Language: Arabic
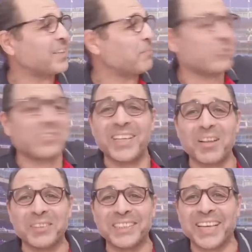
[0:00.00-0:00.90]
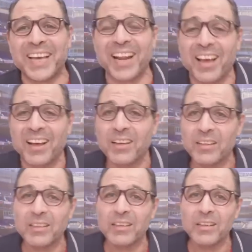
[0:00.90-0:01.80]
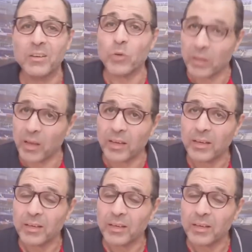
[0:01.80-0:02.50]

ده ابو سنيده ورجاله والله